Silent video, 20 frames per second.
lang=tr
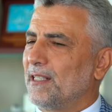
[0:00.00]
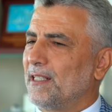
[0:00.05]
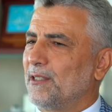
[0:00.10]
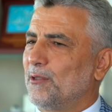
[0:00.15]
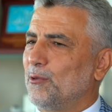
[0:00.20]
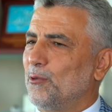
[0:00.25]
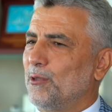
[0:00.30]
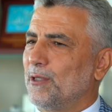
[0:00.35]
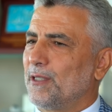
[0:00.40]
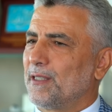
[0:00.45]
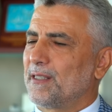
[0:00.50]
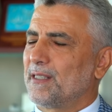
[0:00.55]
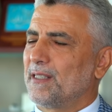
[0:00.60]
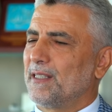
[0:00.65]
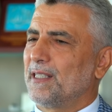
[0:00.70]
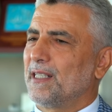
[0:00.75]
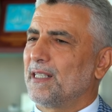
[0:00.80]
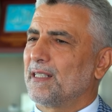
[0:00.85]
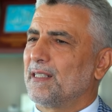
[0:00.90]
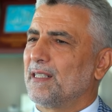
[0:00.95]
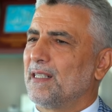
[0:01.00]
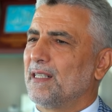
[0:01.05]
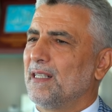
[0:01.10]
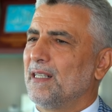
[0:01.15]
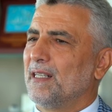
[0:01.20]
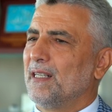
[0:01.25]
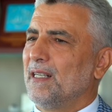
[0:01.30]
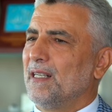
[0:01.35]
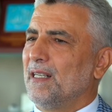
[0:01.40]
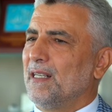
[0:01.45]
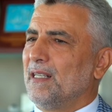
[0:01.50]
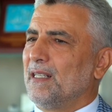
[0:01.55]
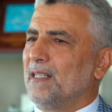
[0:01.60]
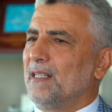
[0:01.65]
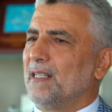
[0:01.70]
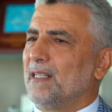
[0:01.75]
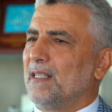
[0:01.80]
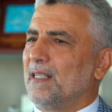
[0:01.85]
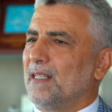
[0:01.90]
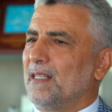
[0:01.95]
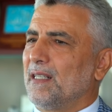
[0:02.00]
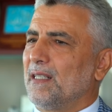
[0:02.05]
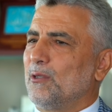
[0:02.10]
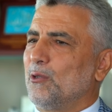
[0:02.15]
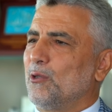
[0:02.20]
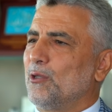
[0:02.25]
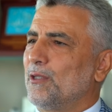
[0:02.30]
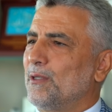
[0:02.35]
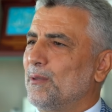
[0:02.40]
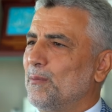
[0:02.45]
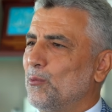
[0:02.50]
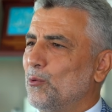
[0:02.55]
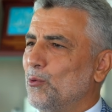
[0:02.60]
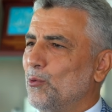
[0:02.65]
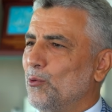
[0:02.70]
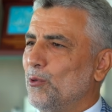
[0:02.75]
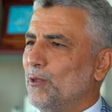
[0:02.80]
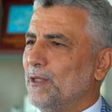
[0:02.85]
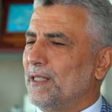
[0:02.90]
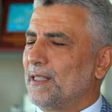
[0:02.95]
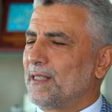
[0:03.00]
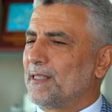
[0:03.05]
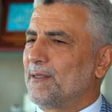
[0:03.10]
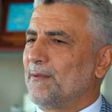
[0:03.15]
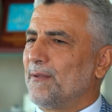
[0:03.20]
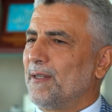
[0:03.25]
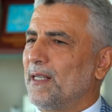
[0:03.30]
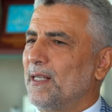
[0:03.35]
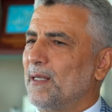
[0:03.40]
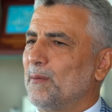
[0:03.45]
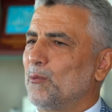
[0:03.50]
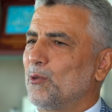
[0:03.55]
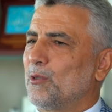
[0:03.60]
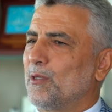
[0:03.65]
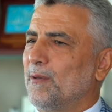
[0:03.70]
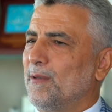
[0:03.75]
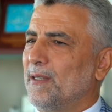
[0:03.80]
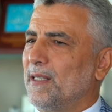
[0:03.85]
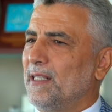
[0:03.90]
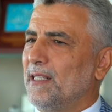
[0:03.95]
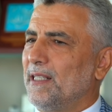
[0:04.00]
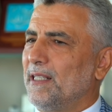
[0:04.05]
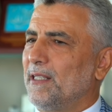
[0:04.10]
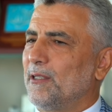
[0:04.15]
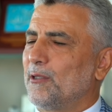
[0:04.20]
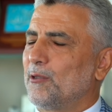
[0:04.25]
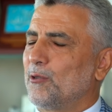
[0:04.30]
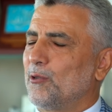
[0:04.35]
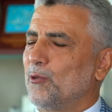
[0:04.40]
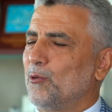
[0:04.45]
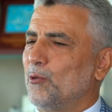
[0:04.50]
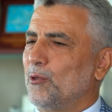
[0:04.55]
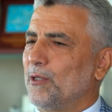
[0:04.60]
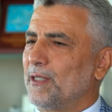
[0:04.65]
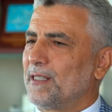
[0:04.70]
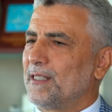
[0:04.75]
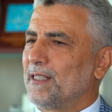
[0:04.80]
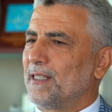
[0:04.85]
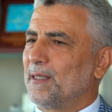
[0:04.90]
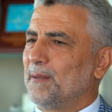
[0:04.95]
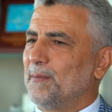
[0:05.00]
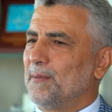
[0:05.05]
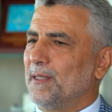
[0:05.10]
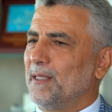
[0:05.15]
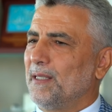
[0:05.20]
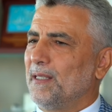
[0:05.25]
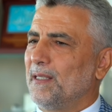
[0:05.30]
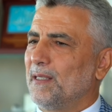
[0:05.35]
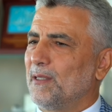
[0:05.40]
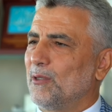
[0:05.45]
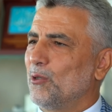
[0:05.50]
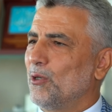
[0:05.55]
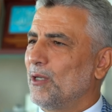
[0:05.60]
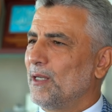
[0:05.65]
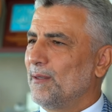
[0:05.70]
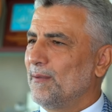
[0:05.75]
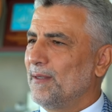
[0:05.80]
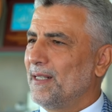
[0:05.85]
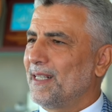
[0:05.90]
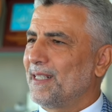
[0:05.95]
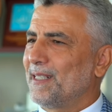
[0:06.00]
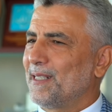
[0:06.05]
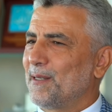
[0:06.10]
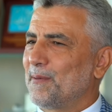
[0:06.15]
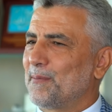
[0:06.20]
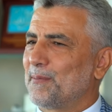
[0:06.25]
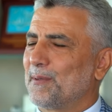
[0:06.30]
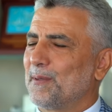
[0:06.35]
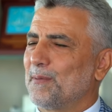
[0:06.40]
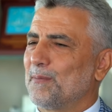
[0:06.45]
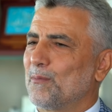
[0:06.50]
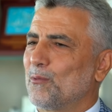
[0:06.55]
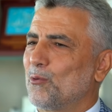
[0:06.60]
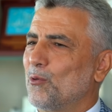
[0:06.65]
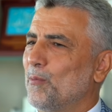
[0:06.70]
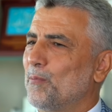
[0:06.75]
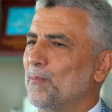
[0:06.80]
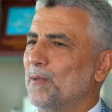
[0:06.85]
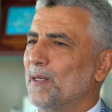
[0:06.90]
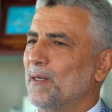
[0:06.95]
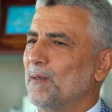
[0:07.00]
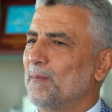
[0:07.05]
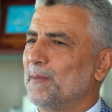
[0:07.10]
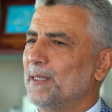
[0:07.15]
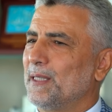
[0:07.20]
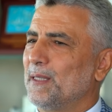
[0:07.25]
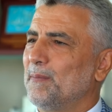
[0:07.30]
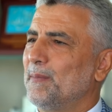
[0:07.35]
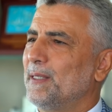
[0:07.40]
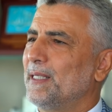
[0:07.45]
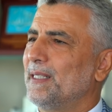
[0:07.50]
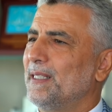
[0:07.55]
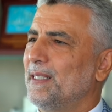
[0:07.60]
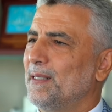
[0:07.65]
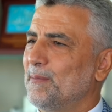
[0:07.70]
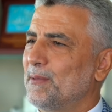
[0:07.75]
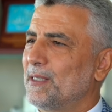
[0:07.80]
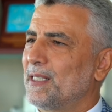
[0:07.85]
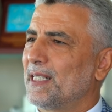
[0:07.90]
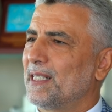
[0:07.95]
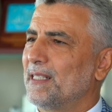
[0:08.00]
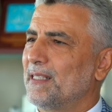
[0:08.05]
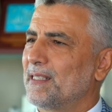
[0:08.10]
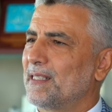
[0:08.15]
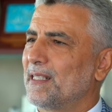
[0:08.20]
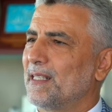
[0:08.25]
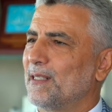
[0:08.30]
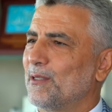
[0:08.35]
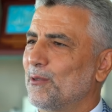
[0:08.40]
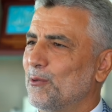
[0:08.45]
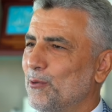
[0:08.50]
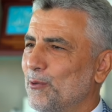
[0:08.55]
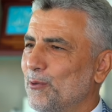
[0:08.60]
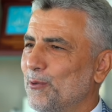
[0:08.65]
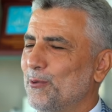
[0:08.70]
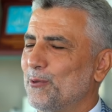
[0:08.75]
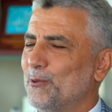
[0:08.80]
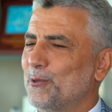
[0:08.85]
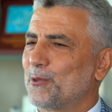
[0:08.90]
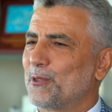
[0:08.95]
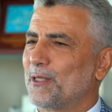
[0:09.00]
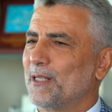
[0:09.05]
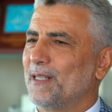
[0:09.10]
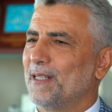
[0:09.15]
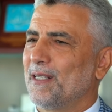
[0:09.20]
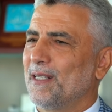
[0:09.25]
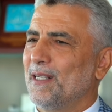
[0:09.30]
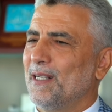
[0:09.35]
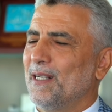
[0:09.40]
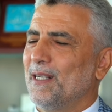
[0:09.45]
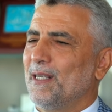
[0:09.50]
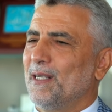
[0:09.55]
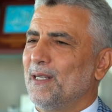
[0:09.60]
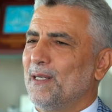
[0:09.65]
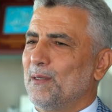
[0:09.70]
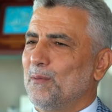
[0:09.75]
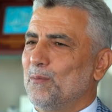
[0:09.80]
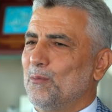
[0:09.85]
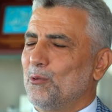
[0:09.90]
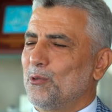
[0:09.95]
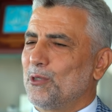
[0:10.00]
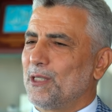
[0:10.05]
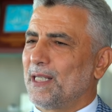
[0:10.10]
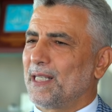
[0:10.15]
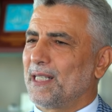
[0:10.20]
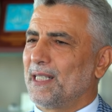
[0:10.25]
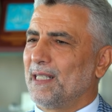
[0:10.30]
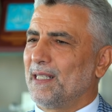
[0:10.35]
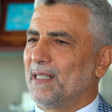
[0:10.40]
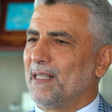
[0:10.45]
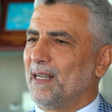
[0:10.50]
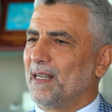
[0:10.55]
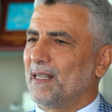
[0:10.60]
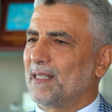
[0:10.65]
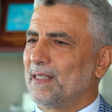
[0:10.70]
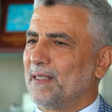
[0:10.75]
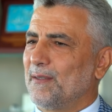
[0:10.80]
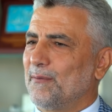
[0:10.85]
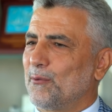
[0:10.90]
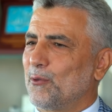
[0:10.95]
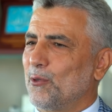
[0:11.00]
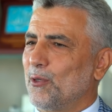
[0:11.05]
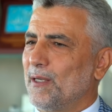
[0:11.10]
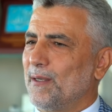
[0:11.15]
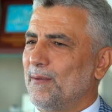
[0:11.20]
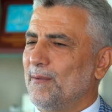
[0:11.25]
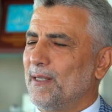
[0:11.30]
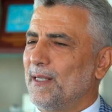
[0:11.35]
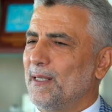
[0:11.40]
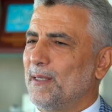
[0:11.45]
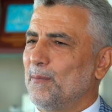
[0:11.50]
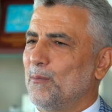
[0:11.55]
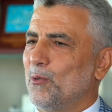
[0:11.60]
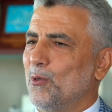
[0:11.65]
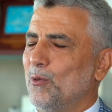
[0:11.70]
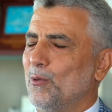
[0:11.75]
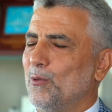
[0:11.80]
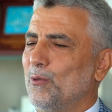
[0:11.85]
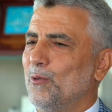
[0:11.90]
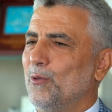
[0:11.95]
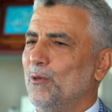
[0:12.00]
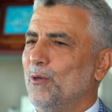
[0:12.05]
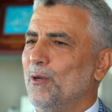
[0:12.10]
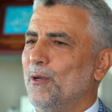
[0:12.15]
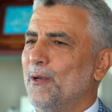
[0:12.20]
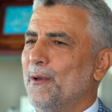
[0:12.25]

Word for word: heyeti üyesi ya da e, yönetim kurulu üyesi veya Mütevelliyet üyesi gibi görevler yaptım. Toplam 27-28 tane kuruluşta bu şekilde aktif görevlerim oldu.